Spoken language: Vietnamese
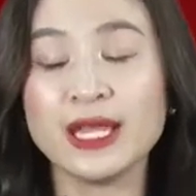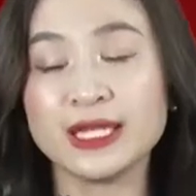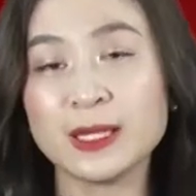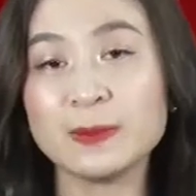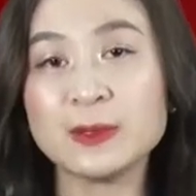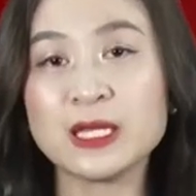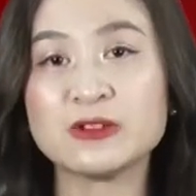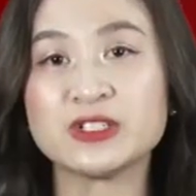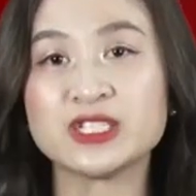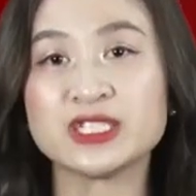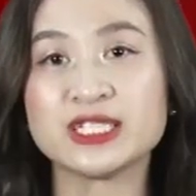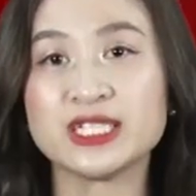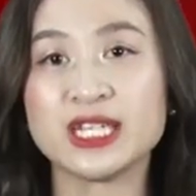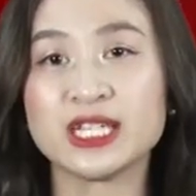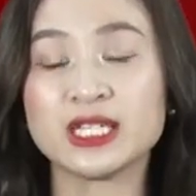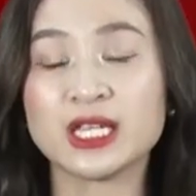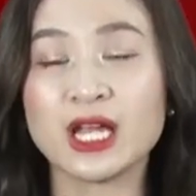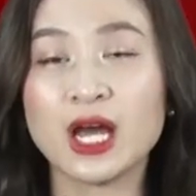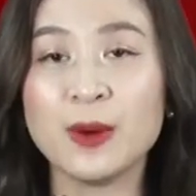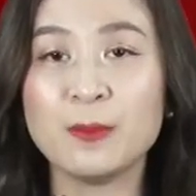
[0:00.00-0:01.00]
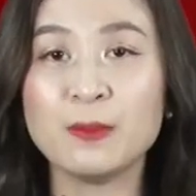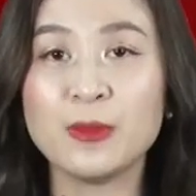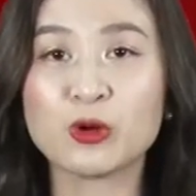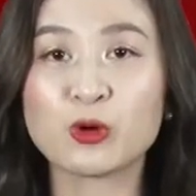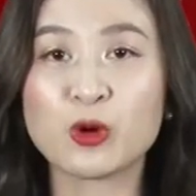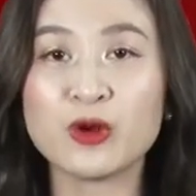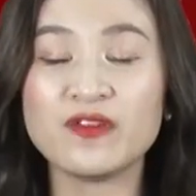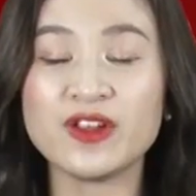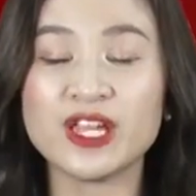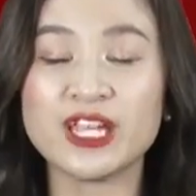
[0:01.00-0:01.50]
Tiếp theo chương trình,
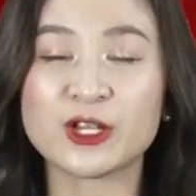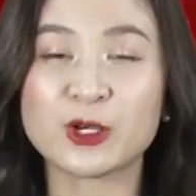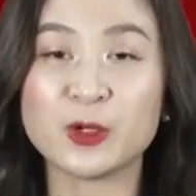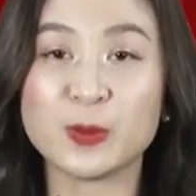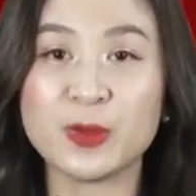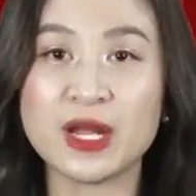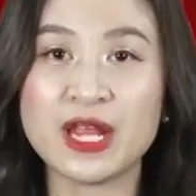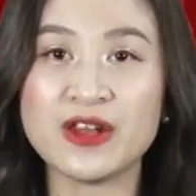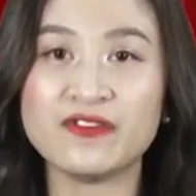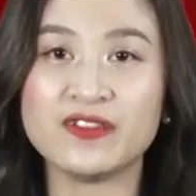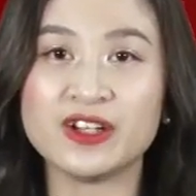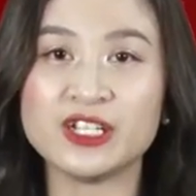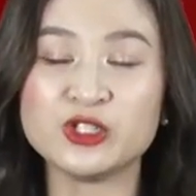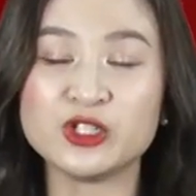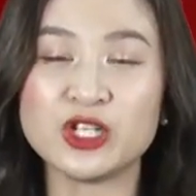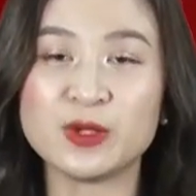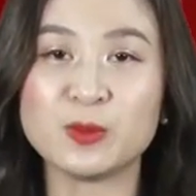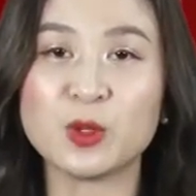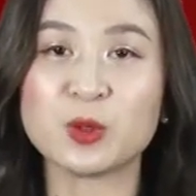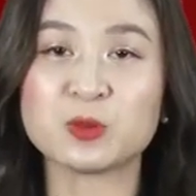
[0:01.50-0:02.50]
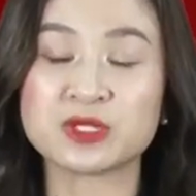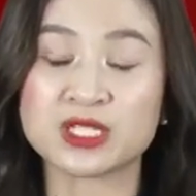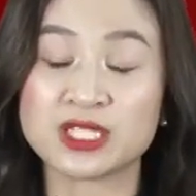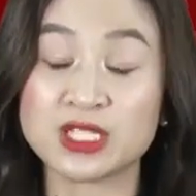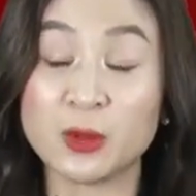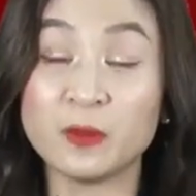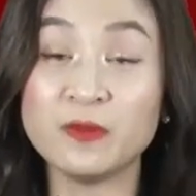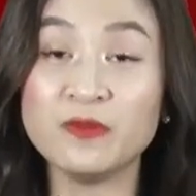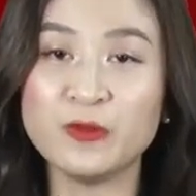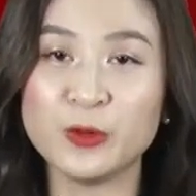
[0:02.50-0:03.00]
mời quý vị cùng đến với chuyên mục
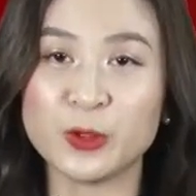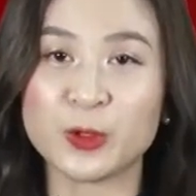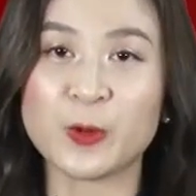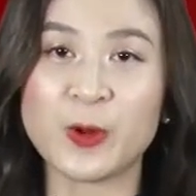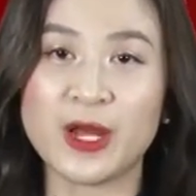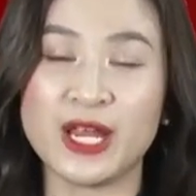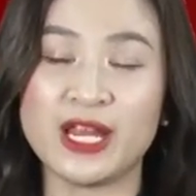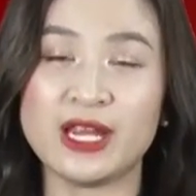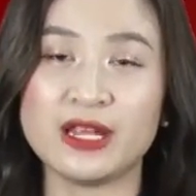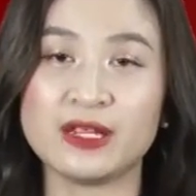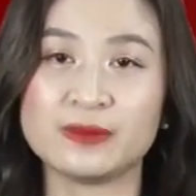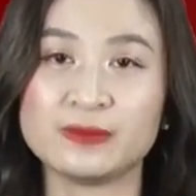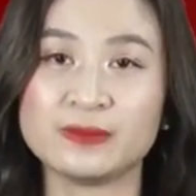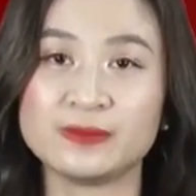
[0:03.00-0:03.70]
Sống Vui Khỏe.